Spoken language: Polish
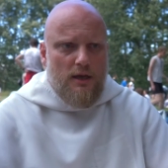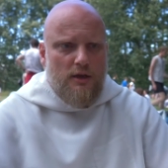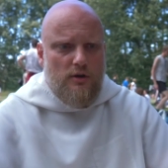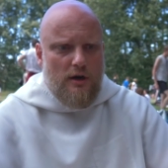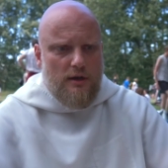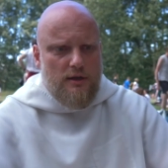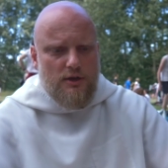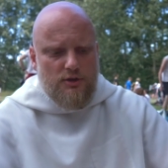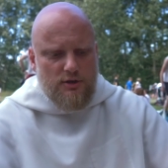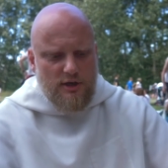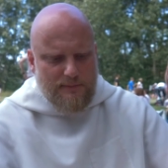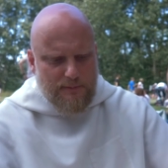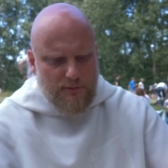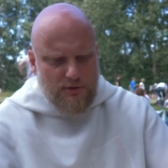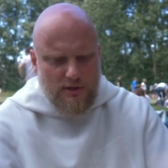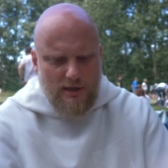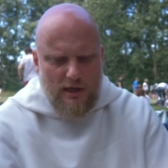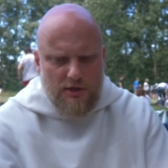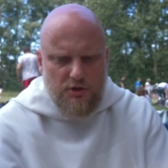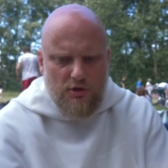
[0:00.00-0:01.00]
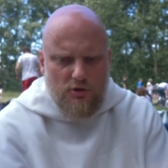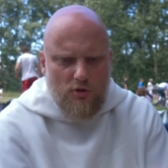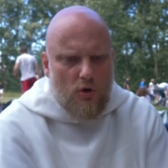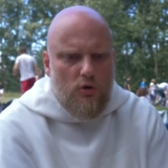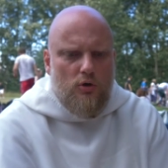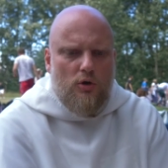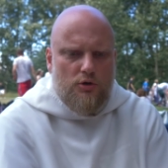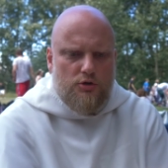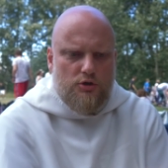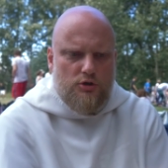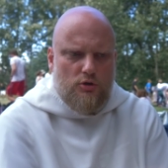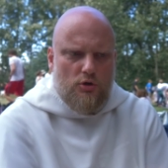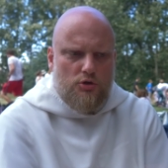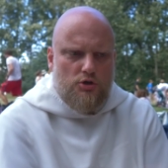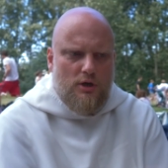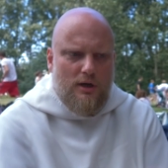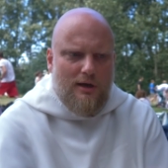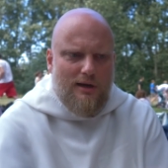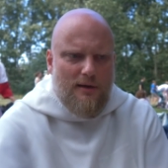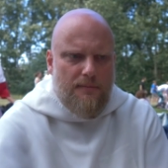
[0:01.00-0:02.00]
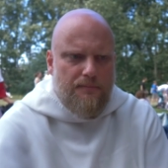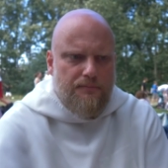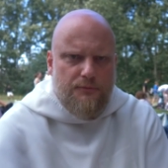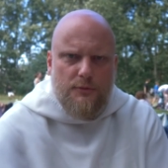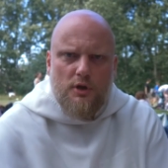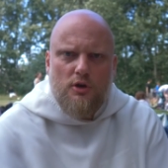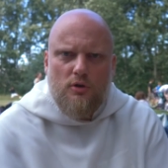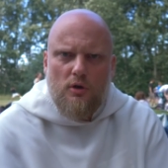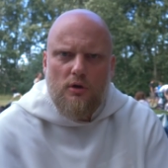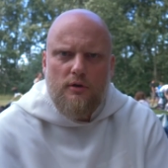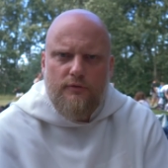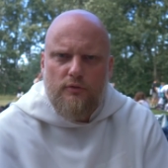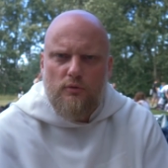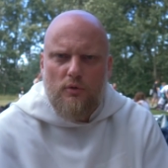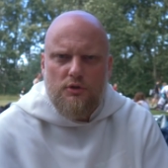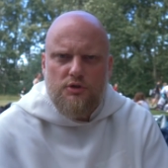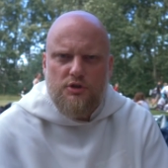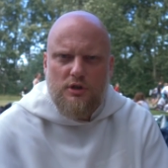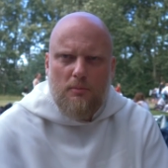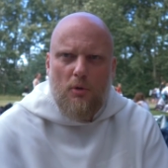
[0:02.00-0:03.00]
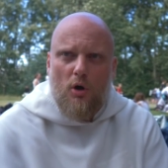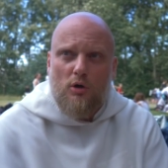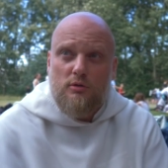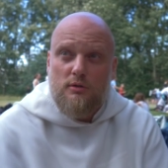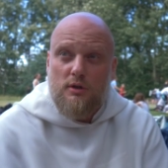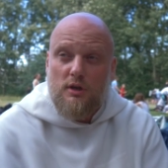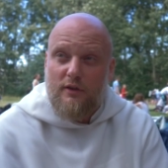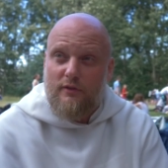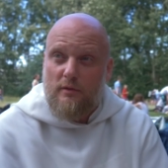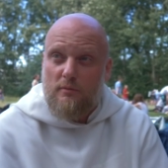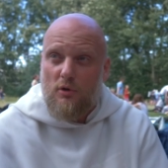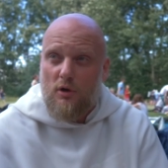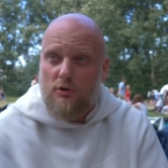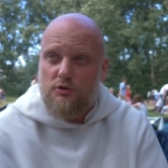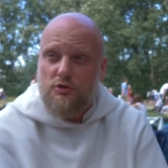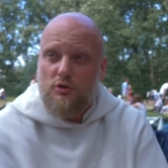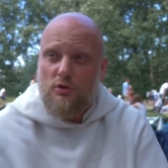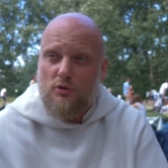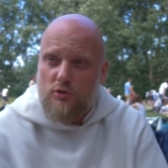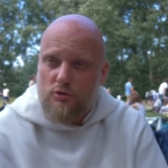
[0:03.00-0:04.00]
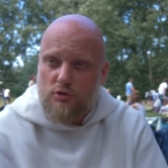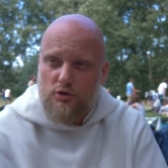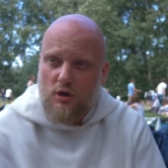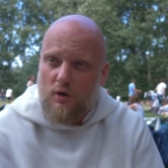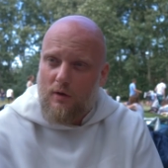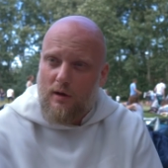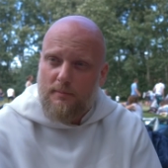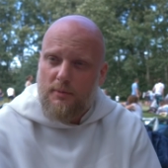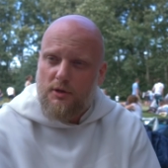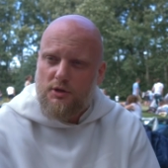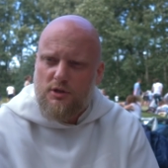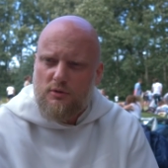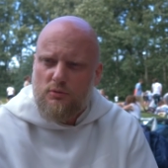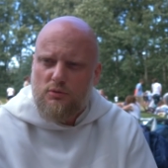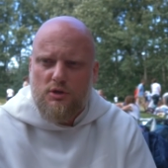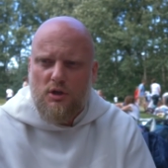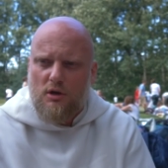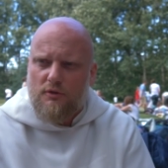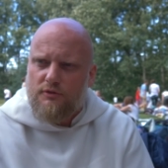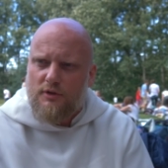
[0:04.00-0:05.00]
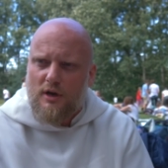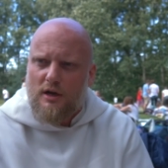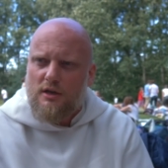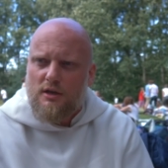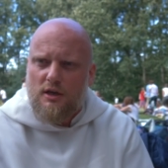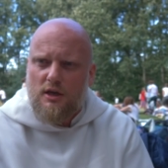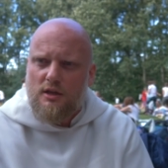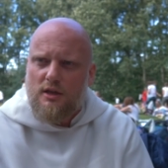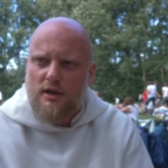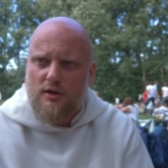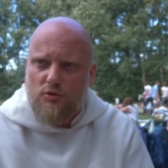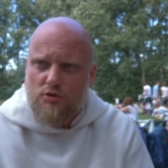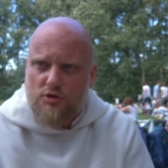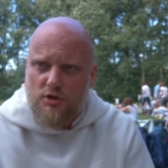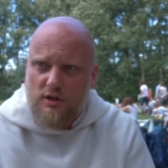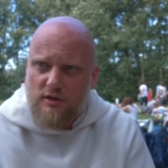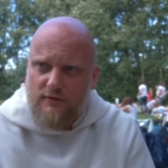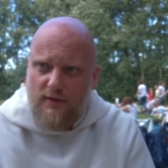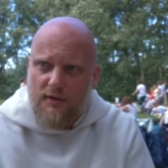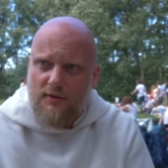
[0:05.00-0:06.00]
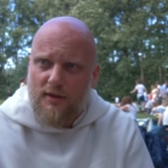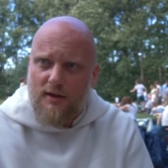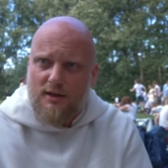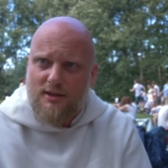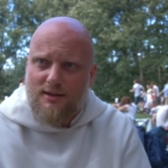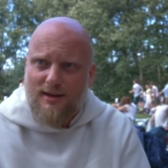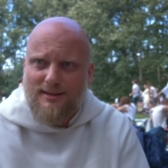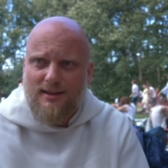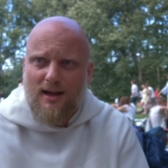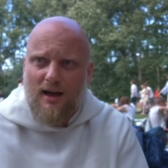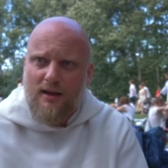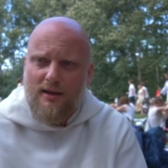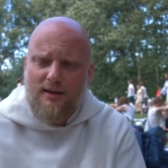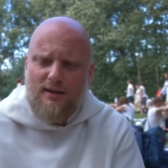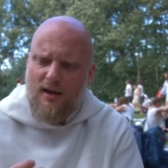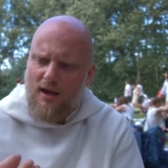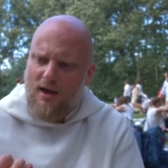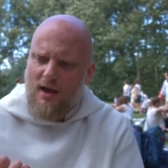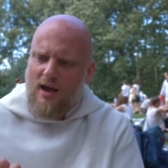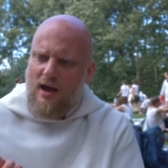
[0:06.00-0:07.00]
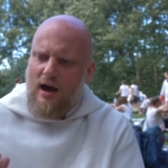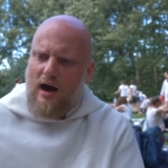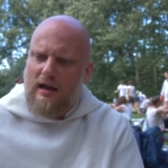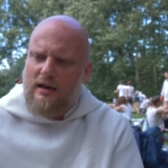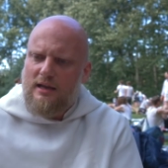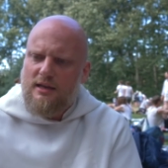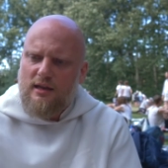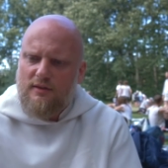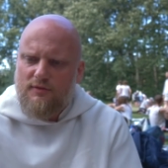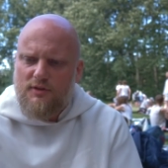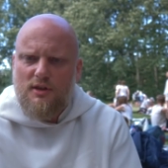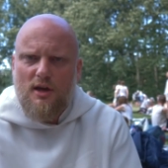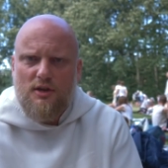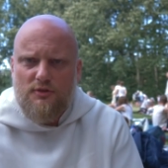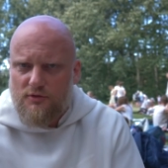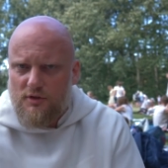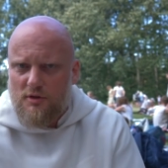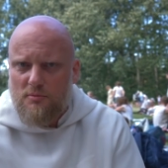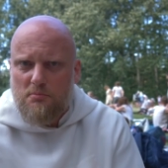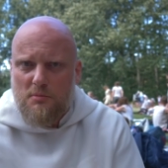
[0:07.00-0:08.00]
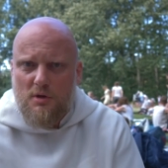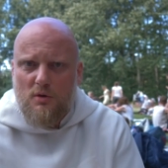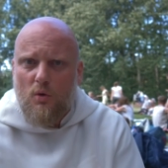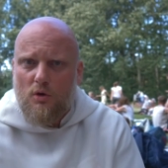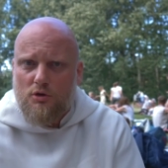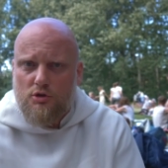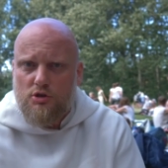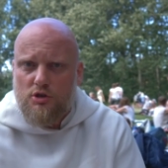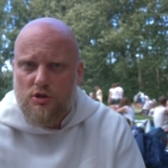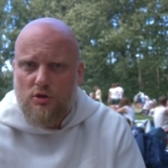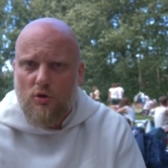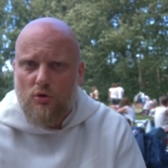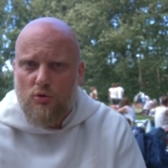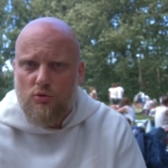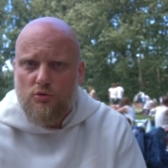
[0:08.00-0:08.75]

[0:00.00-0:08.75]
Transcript: I kochani, jeżeli spotykacie kogoś, kto się tylko i wyłącznie modli, nie wiem, chodzi do kościoła, bierze udział w religijnych różnych eventach i tak dalej, ale nie widać w nim miłości do